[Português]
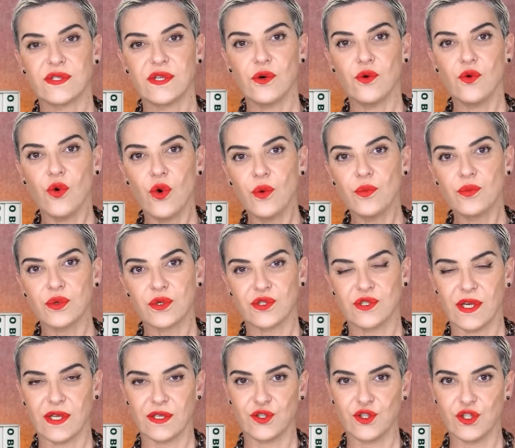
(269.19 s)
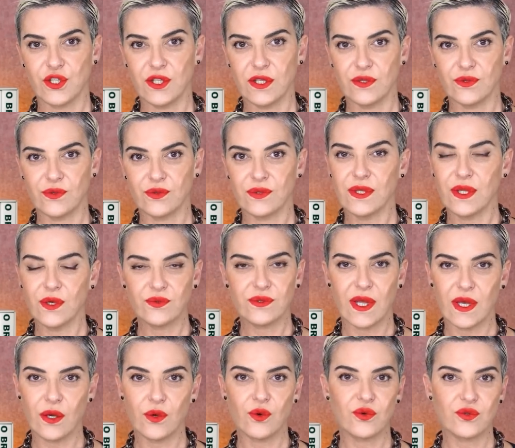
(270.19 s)
seu ombro certinho não
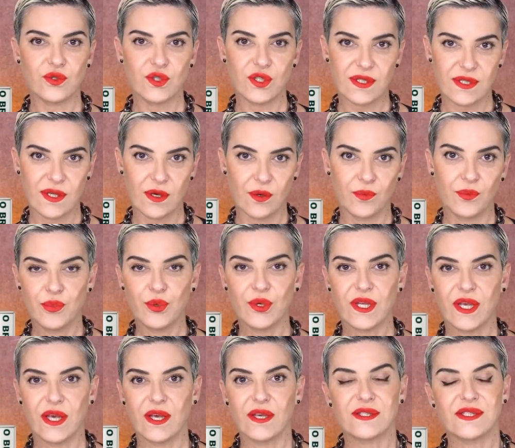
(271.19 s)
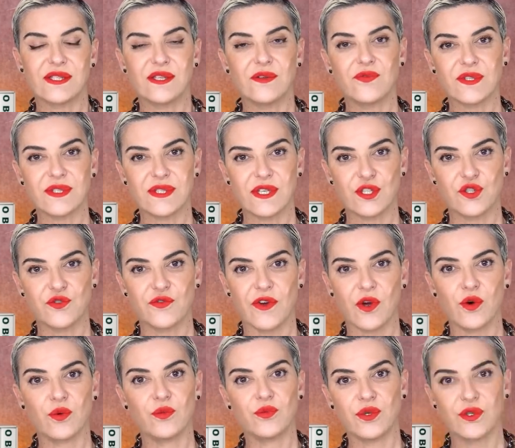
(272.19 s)
tem condição, porque se você tiver
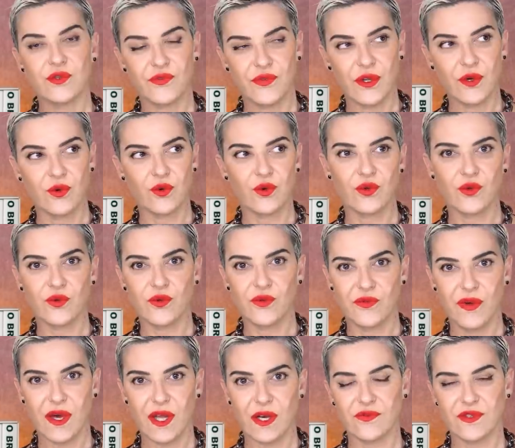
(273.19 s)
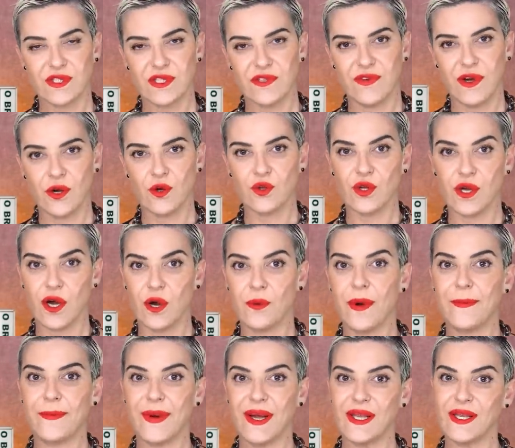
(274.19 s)
com muito frio ou no inverno, você vai colocar
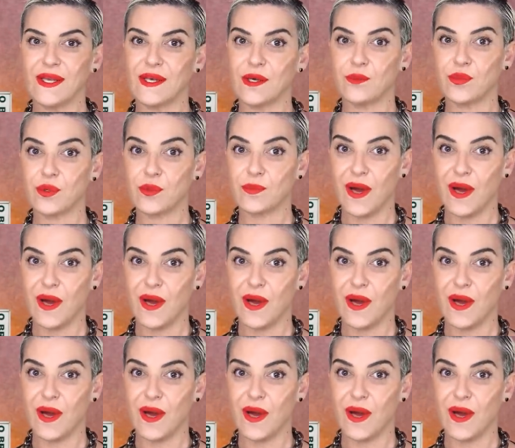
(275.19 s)
uma malinha por